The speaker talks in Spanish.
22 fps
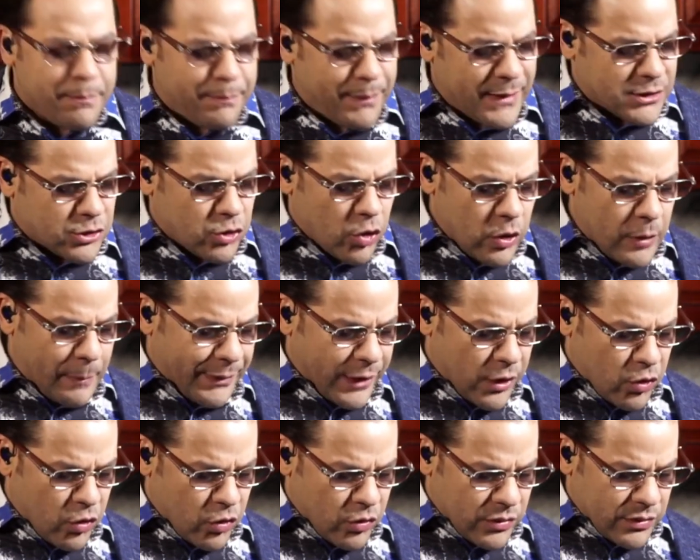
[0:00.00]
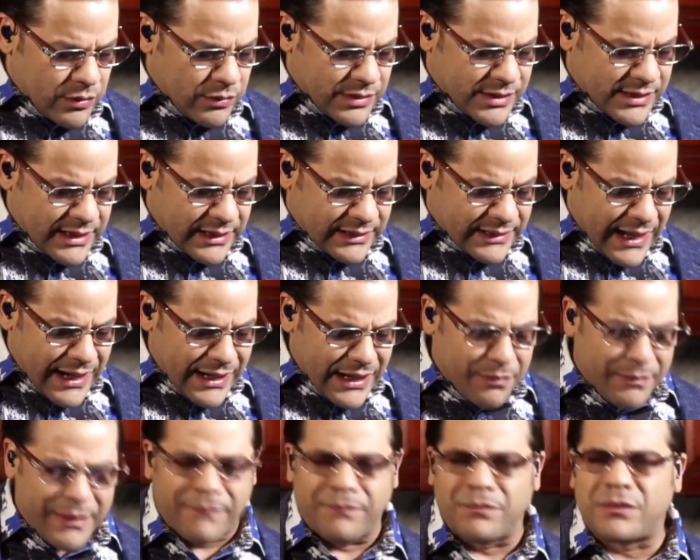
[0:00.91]
Pastor, pero se están
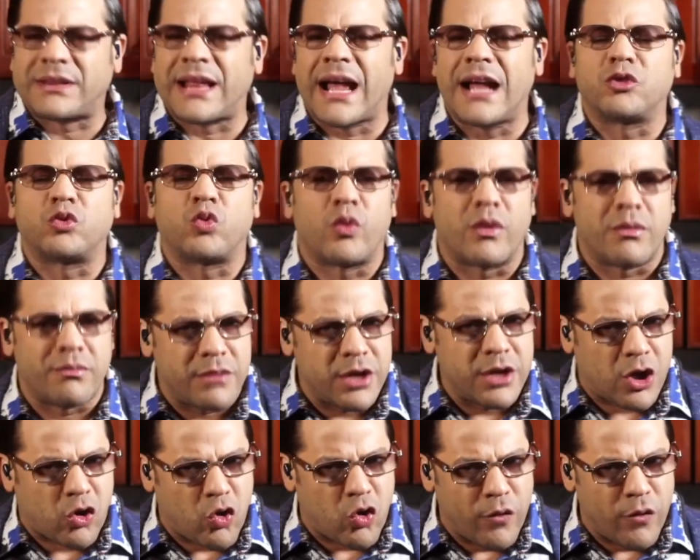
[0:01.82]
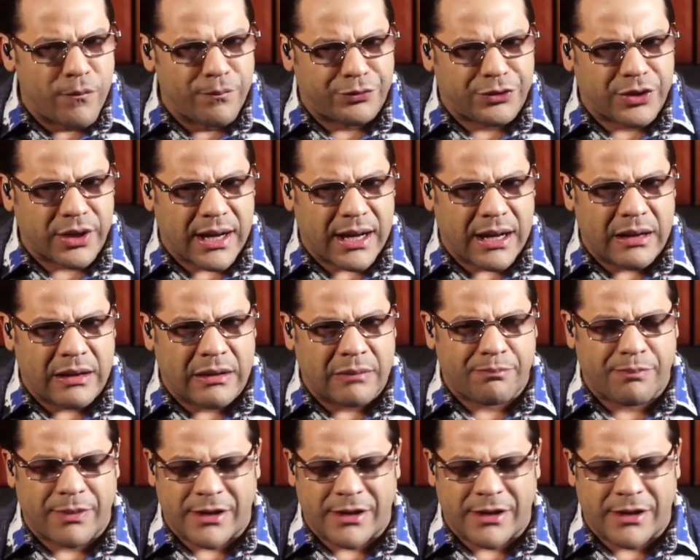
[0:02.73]
levantando en mi contra.